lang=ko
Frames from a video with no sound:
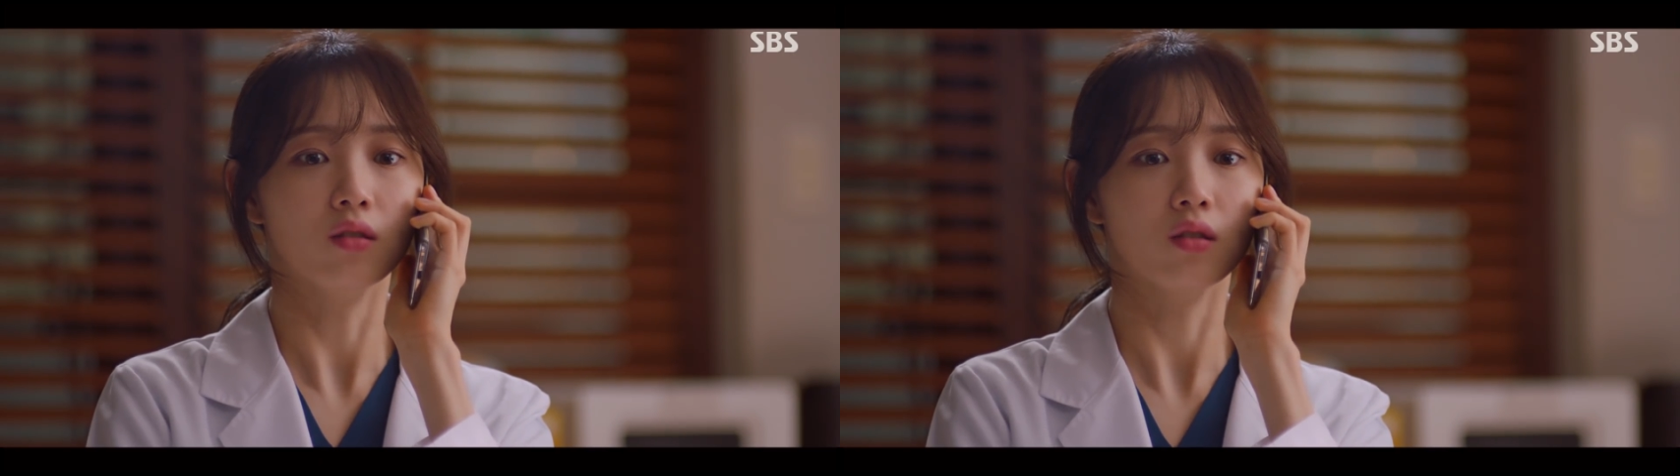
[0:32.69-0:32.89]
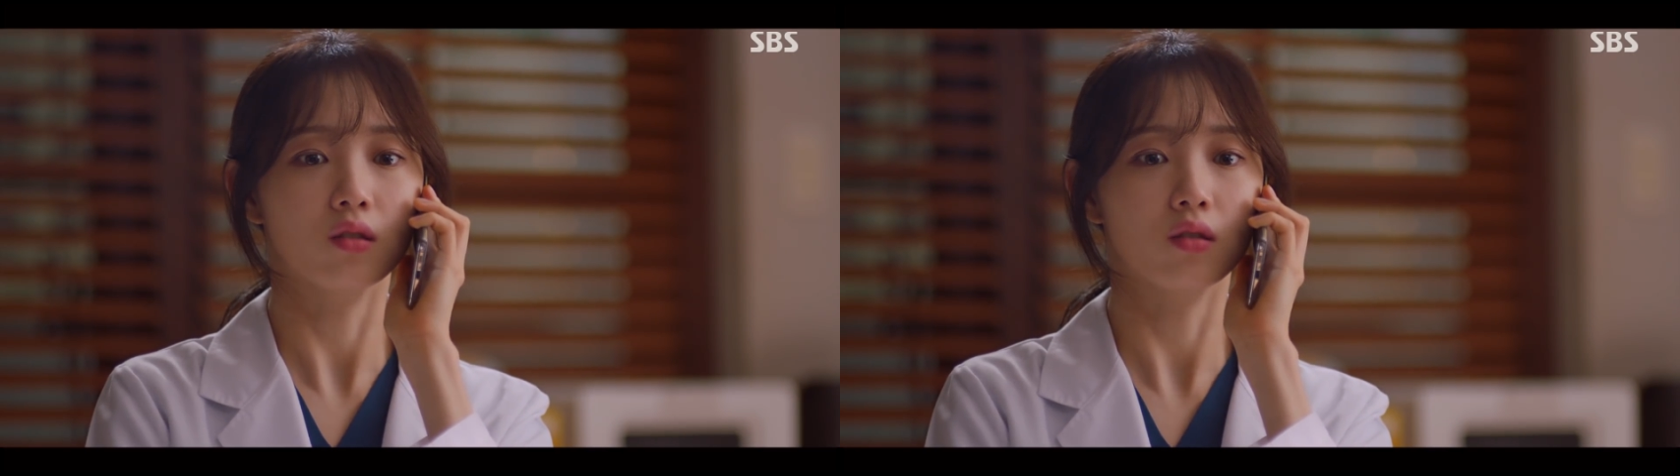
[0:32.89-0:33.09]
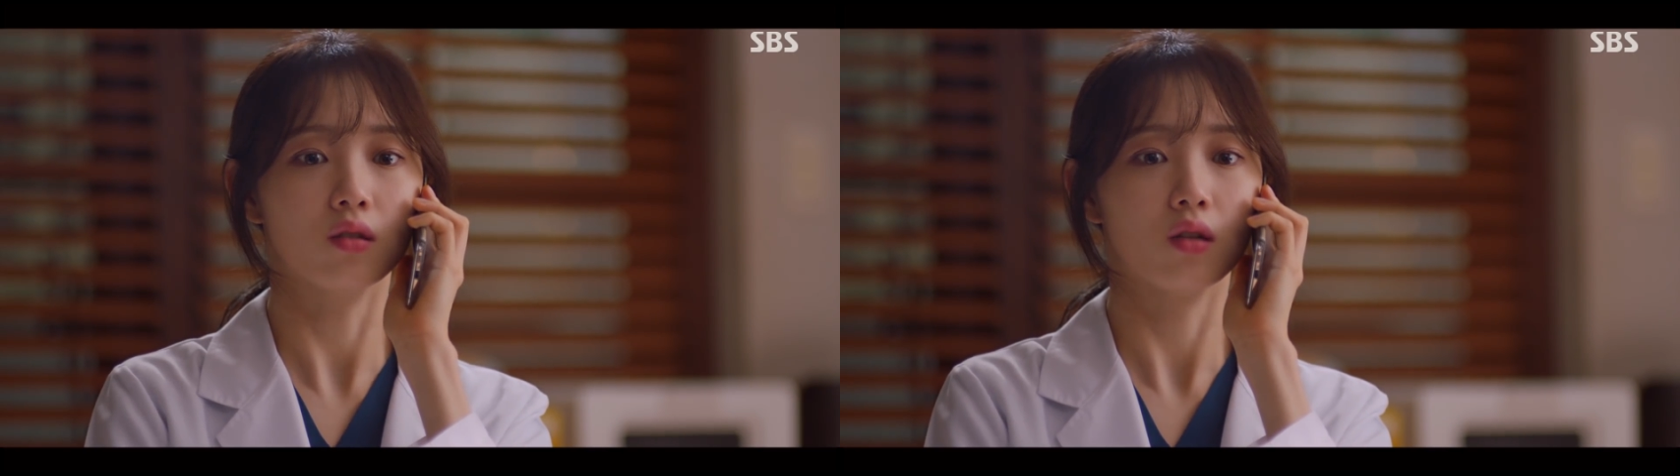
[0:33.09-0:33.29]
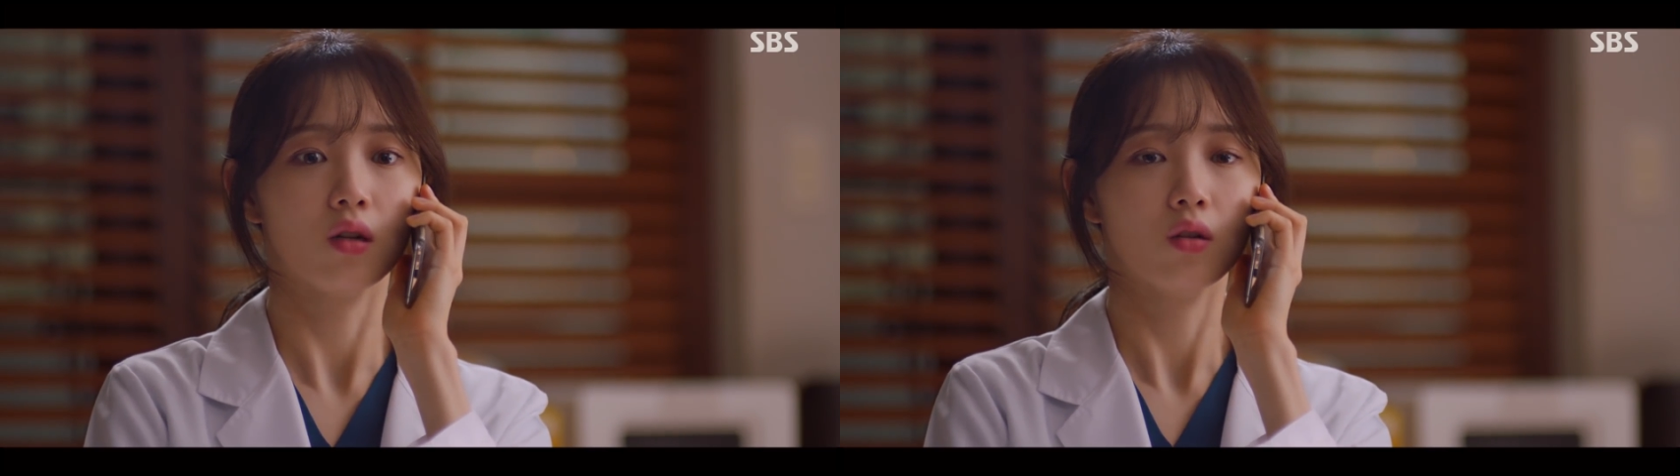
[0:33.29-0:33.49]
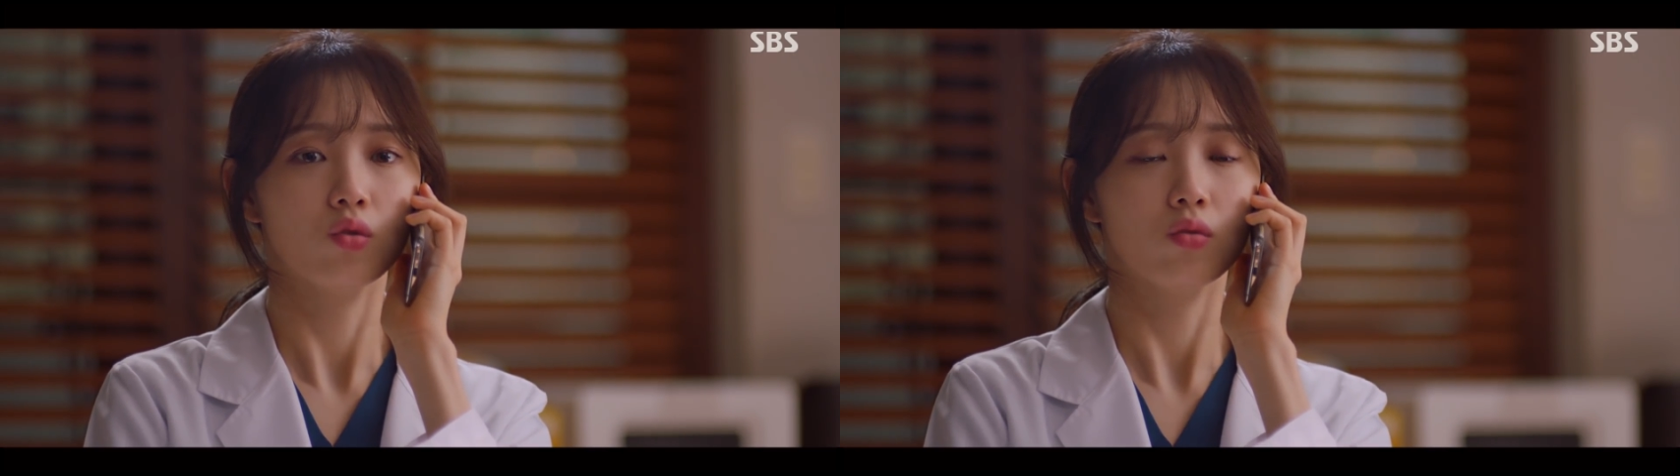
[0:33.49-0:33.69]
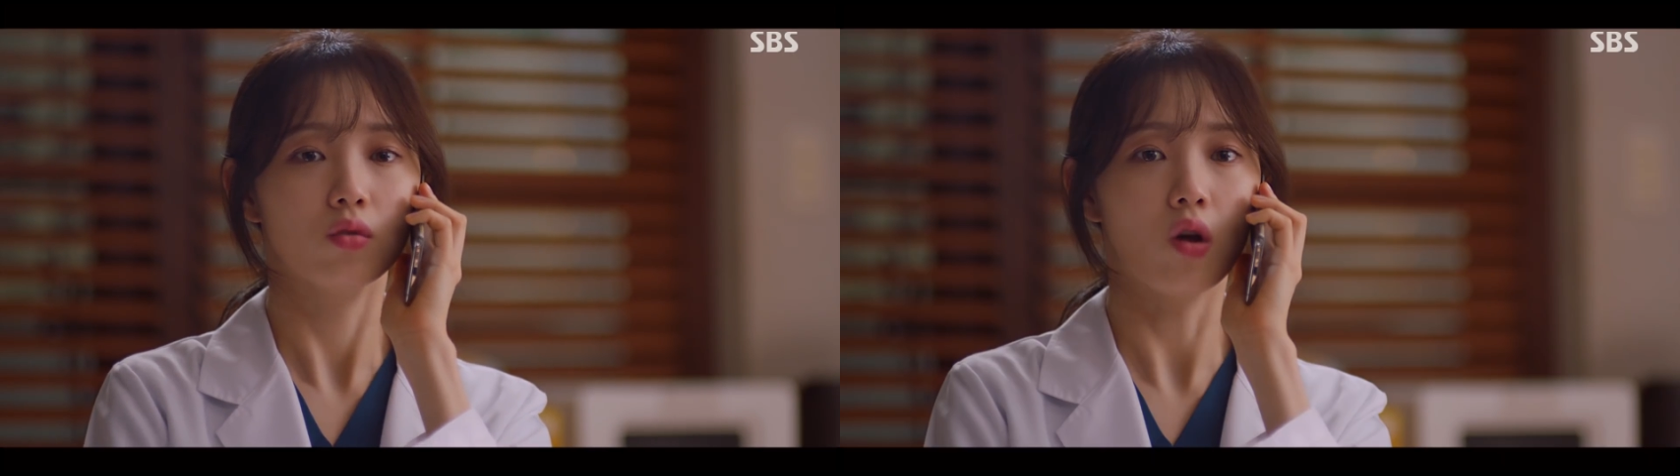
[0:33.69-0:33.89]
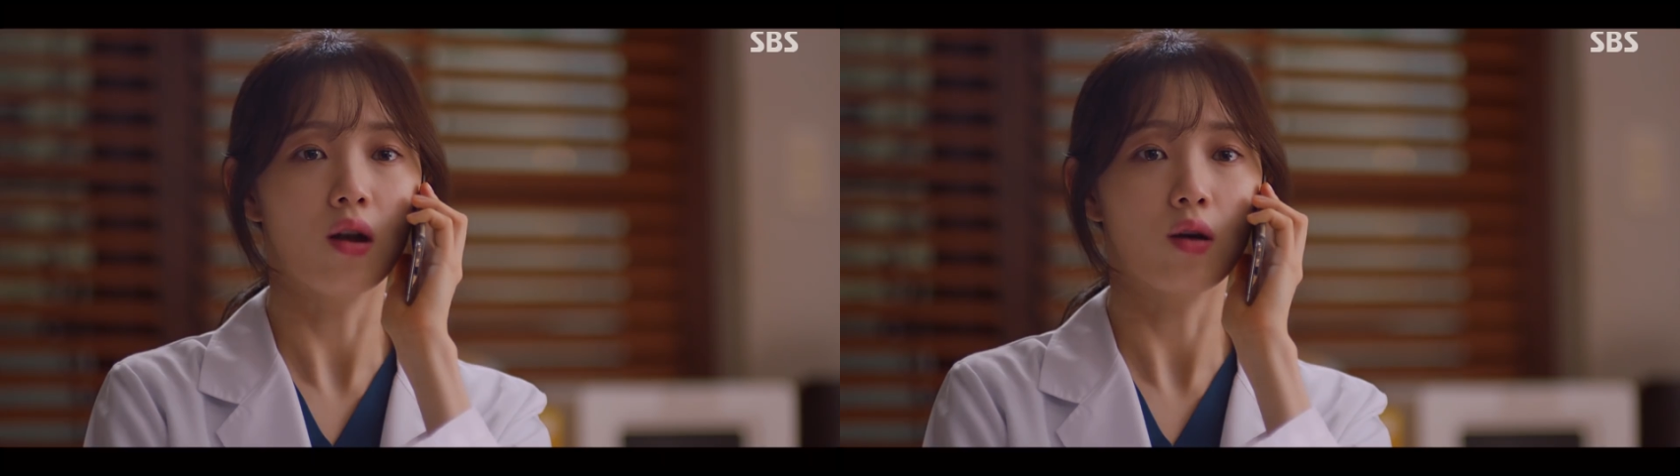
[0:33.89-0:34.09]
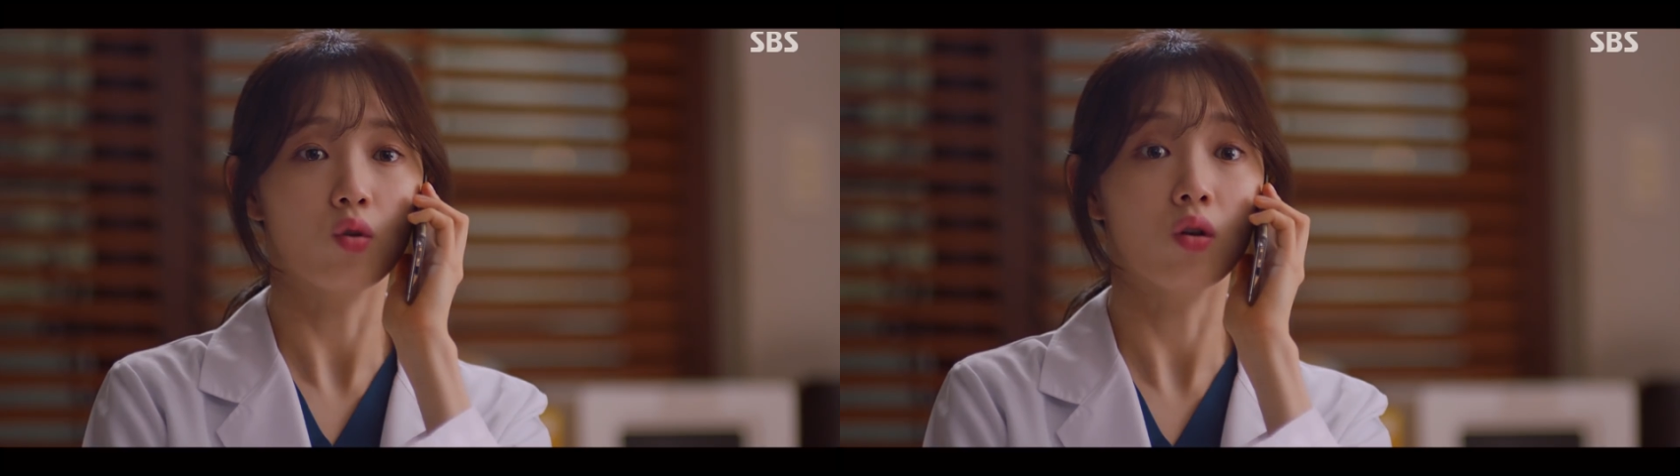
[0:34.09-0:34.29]
으슬으슬
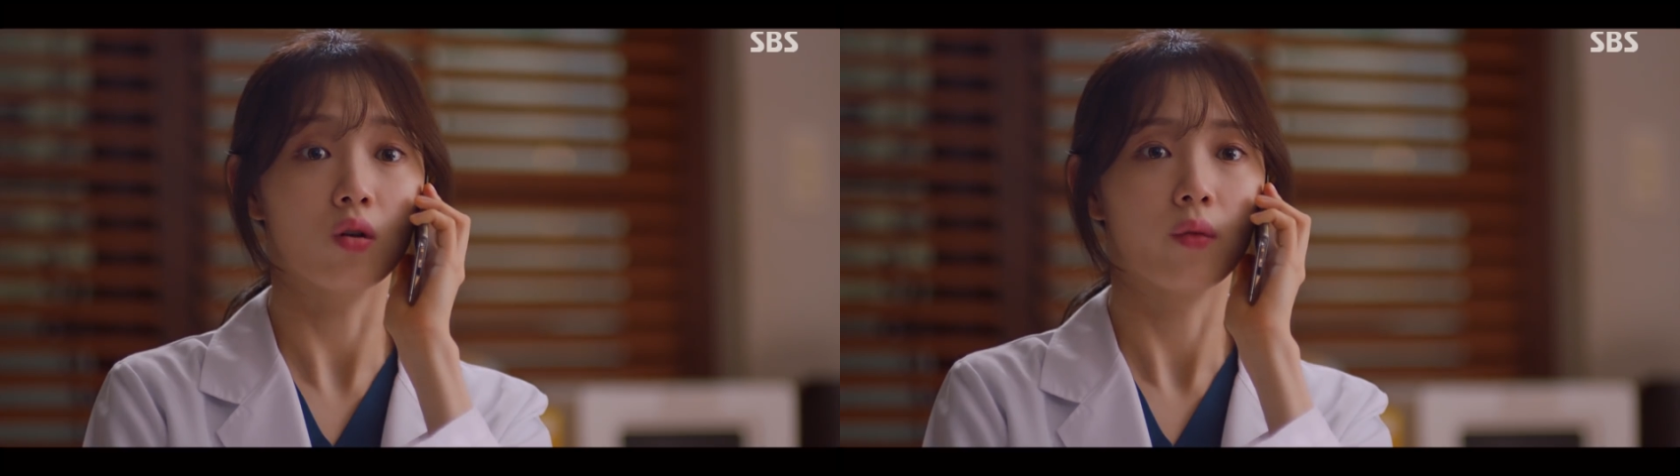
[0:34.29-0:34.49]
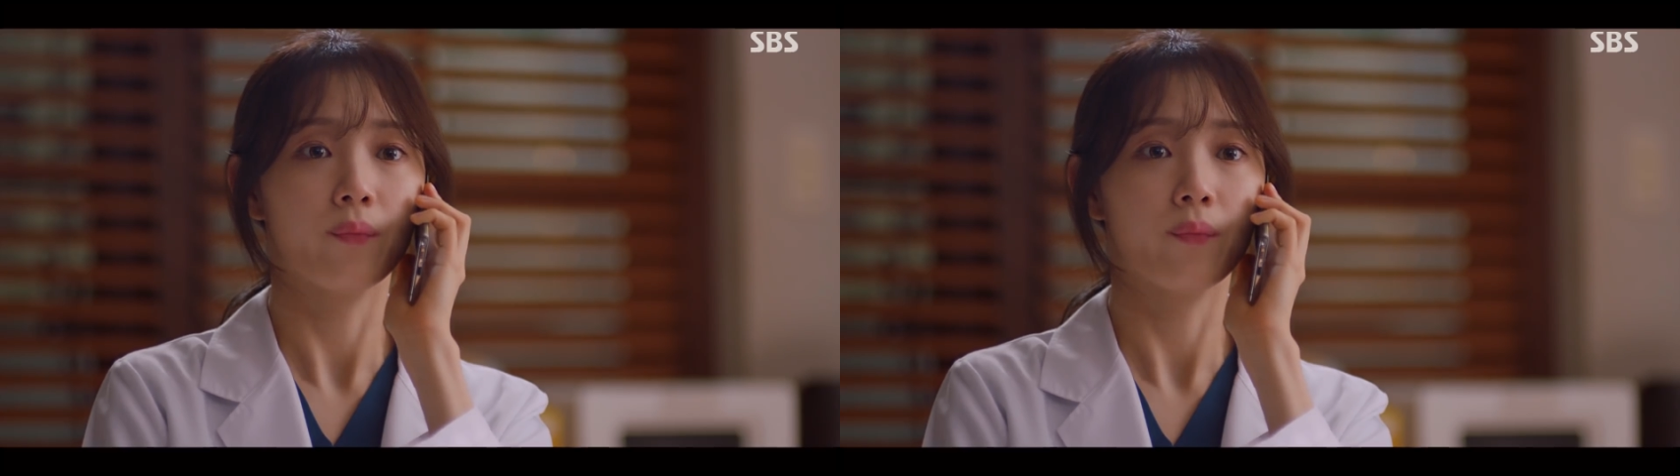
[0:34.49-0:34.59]
열나고.